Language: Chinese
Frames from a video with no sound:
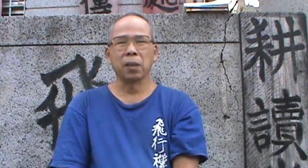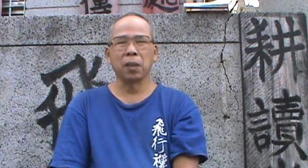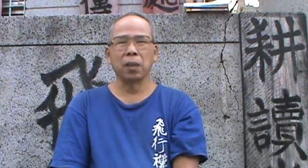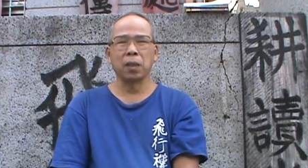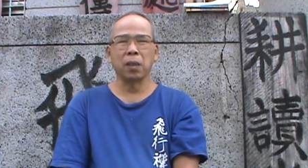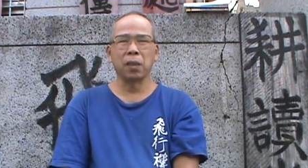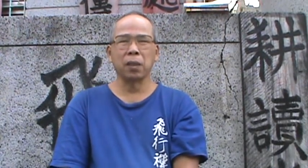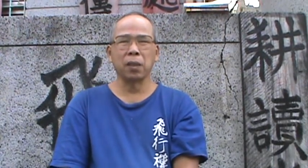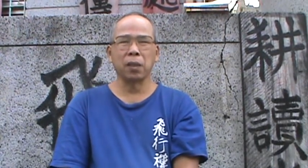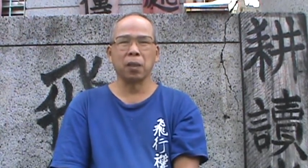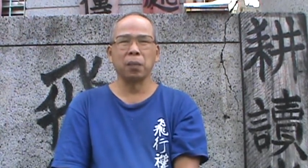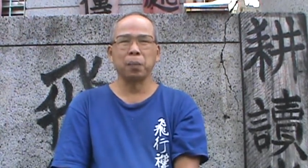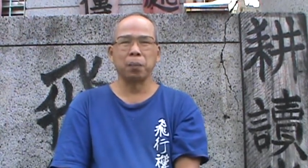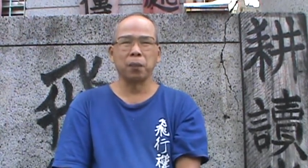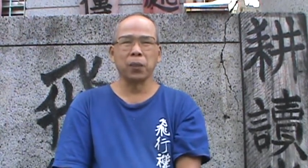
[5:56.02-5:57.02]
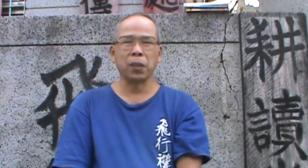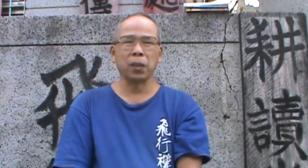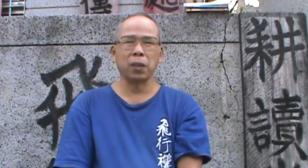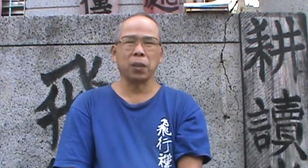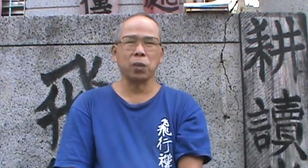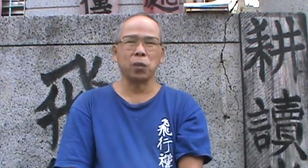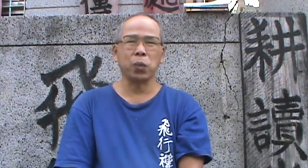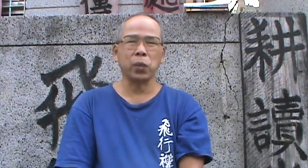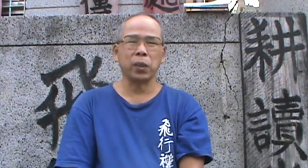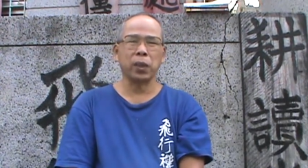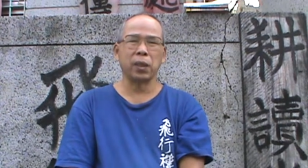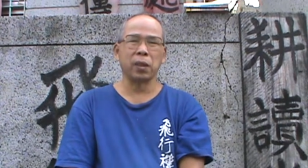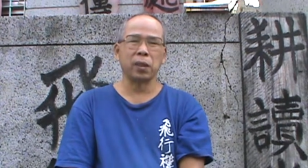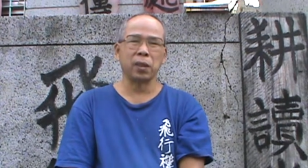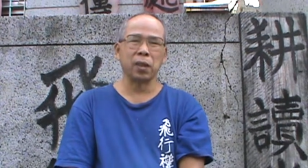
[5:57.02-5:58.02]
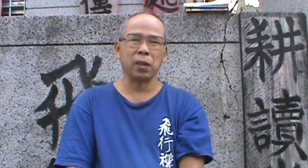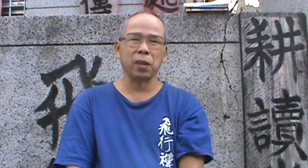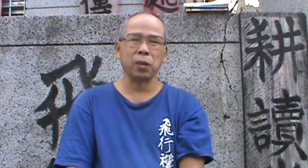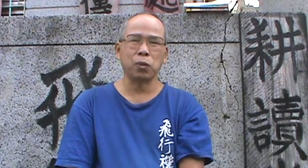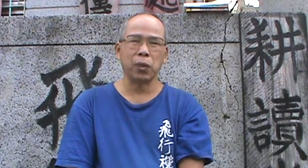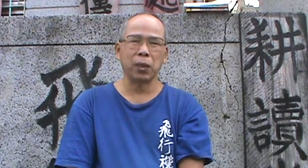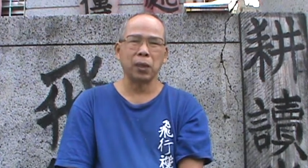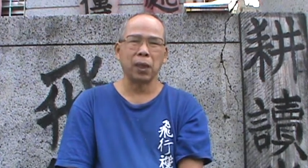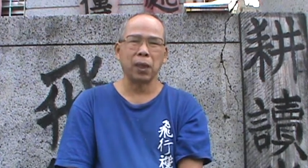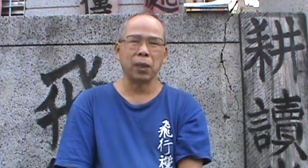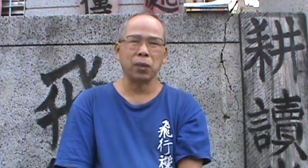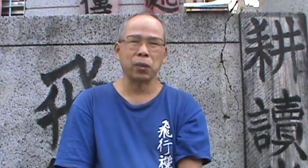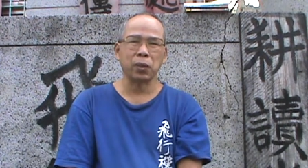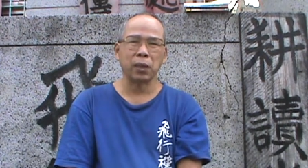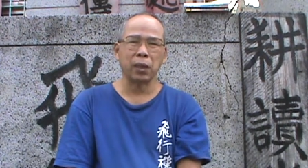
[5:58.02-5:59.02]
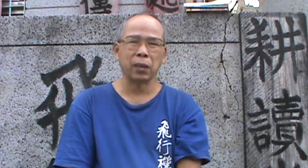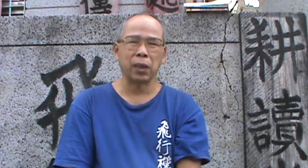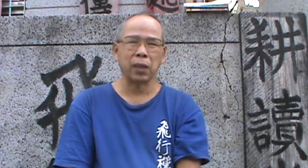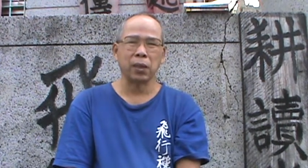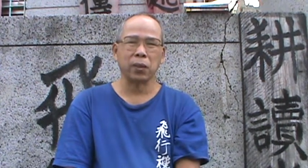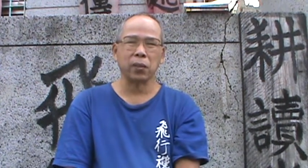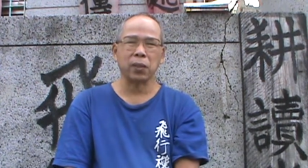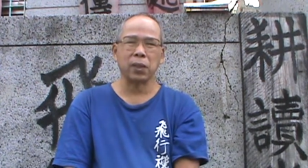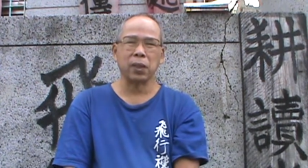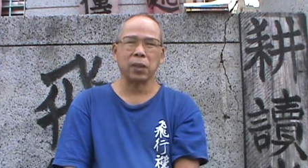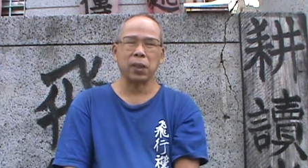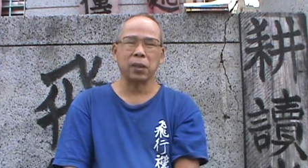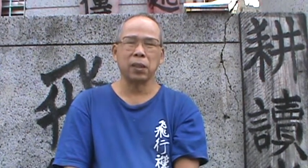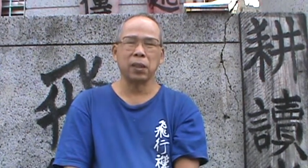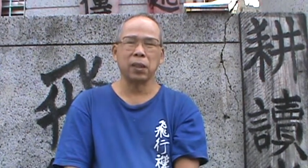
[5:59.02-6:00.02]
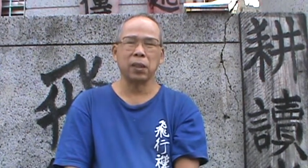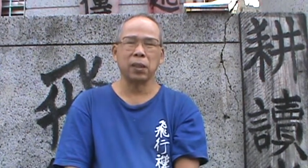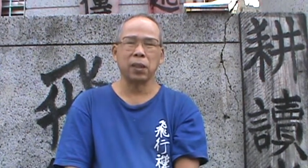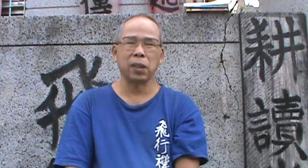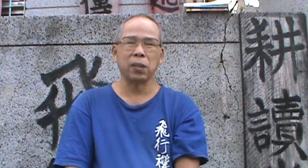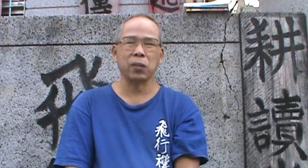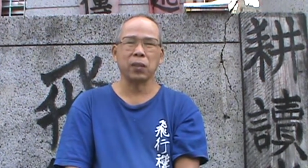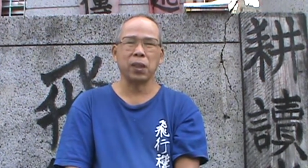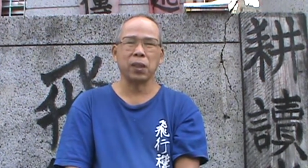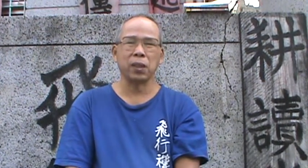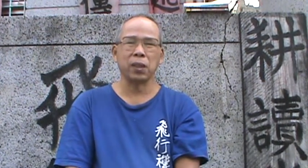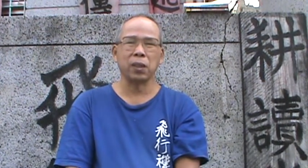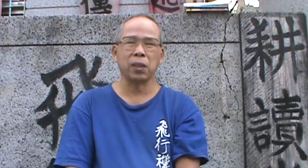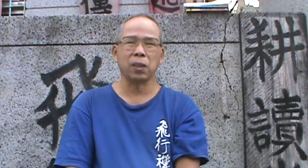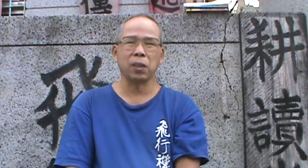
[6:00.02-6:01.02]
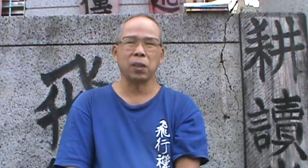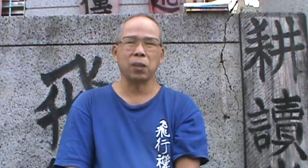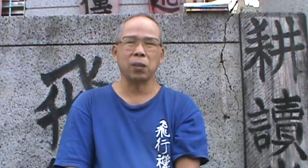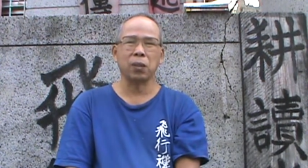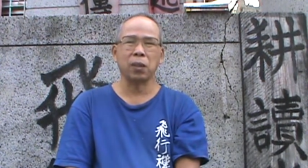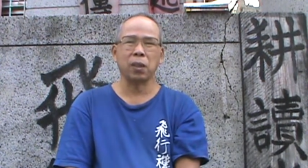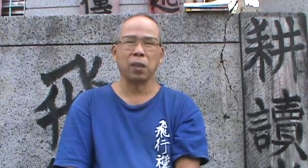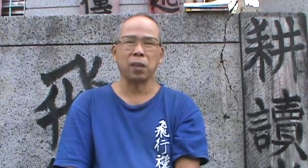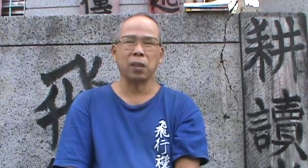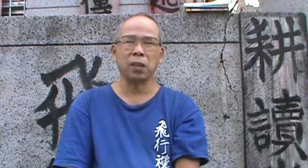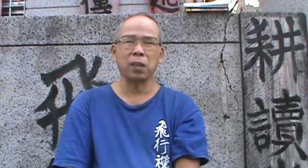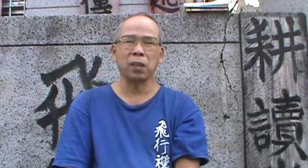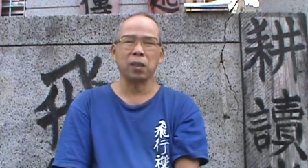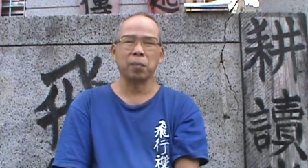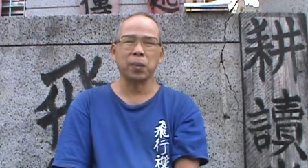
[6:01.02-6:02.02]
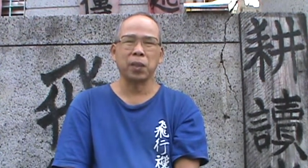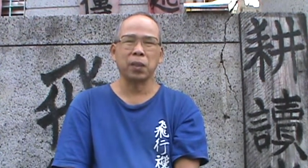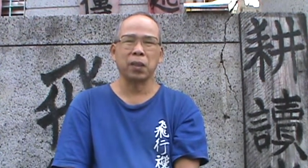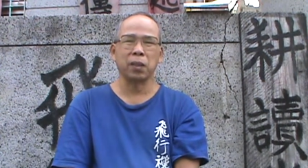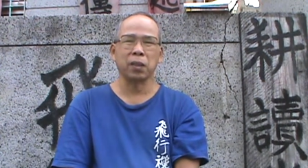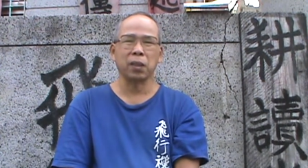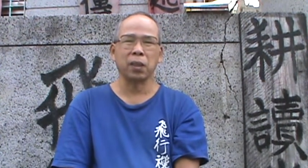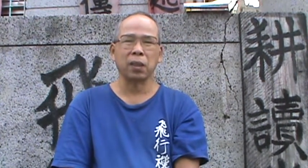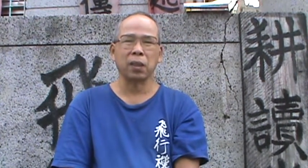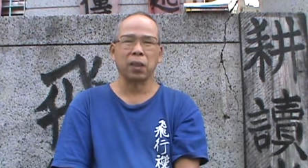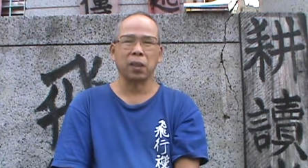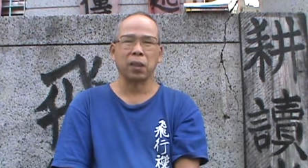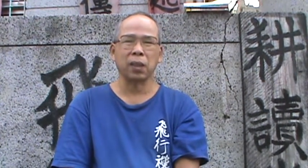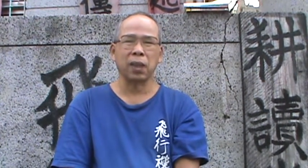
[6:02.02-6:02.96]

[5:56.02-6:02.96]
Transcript: 呃，那个那个初夜的时候，他全家全家大小都在餐厅里，呃，都在那个呃客厅里面等等那个